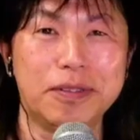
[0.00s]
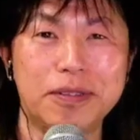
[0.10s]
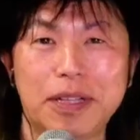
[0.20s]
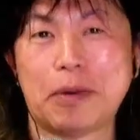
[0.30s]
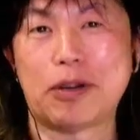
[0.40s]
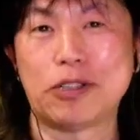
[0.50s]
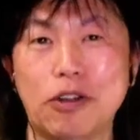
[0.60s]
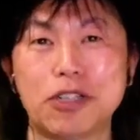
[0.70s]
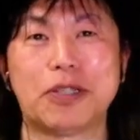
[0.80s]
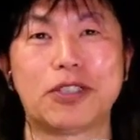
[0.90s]
やっぱこう小
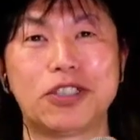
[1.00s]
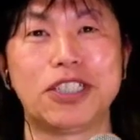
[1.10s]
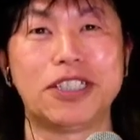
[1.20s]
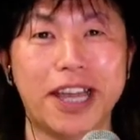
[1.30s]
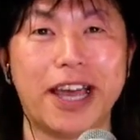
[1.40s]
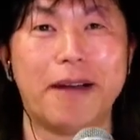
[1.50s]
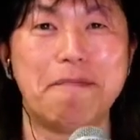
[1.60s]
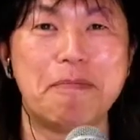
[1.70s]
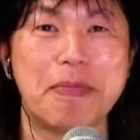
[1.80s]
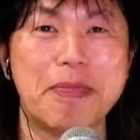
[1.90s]
豆島出身で
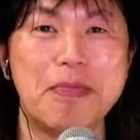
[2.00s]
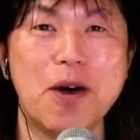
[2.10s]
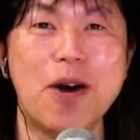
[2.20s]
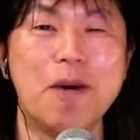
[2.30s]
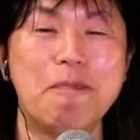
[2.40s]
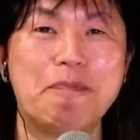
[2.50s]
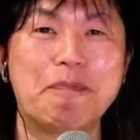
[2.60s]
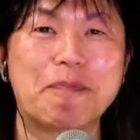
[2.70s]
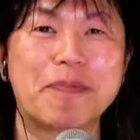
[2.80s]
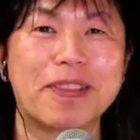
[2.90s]
の、
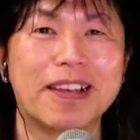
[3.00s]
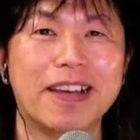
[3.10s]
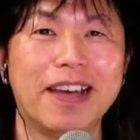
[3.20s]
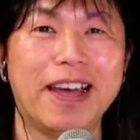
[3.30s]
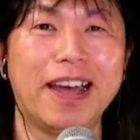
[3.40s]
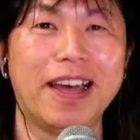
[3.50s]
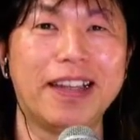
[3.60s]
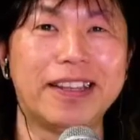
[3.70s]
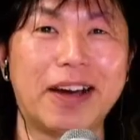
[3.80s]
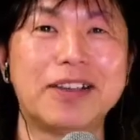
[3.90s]

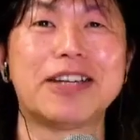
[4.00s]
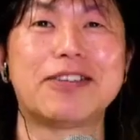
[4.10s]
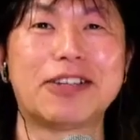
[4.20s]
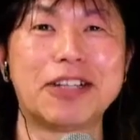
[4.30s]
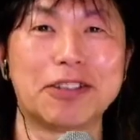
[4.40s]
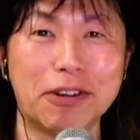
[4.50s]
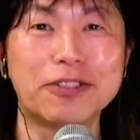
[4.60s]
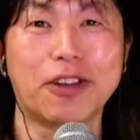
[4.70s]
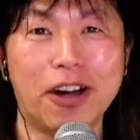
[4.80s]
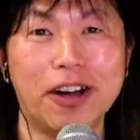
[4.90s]
えー、で川細工やってるやつがおる
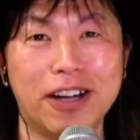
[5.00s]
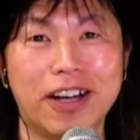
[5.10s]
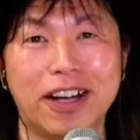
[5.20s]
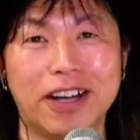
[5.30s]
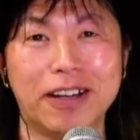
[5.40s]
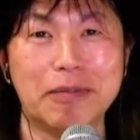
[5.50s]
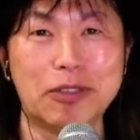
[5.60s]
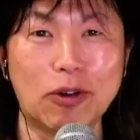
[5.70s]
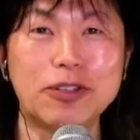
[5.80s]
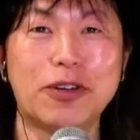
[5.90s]
と、まあ、
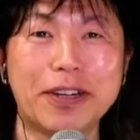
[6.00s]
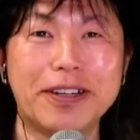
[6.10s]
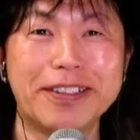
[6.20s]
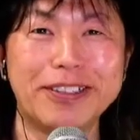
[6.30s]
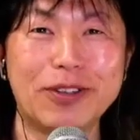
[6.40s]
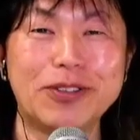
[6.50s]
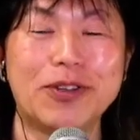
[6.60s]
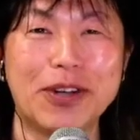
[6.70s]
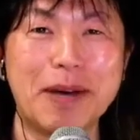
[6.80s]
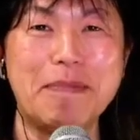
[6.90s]
そこそこそこそ
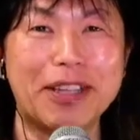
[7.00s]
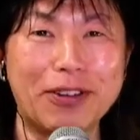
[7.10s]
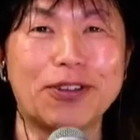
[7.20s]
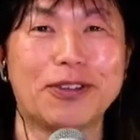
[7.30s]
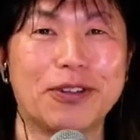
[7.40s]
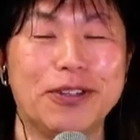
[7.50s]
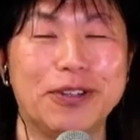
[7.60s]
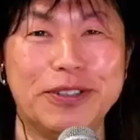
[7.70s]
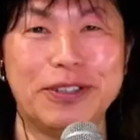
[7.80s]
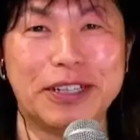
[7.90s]
こ頑張ってるよと
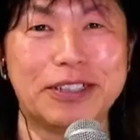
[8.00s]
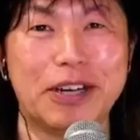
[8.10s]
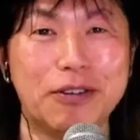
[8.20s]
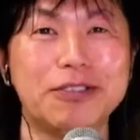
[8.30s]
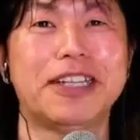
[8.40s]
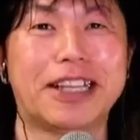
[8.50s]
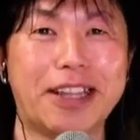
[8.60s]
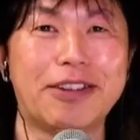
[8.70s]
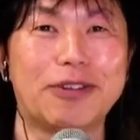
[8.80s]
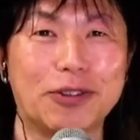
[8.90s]
いうやつがおるんやっ
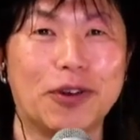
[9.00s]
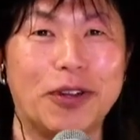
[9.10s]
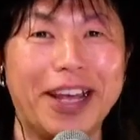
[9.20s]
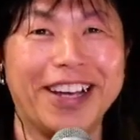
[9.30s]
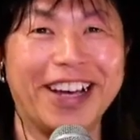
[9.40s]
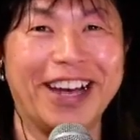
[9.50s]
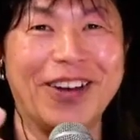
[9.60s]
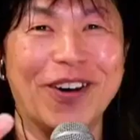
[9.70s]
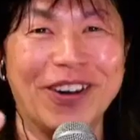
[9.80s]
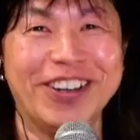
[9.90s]
てっていうことをねあ
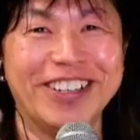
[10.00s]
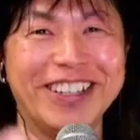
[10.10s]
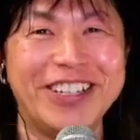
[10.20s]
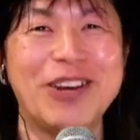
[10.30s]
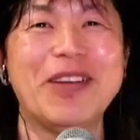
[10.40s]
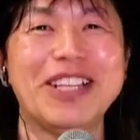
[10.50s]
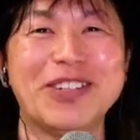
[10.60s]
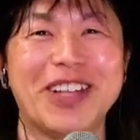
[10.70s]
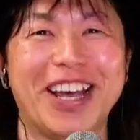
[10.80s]
の広めでちょうだい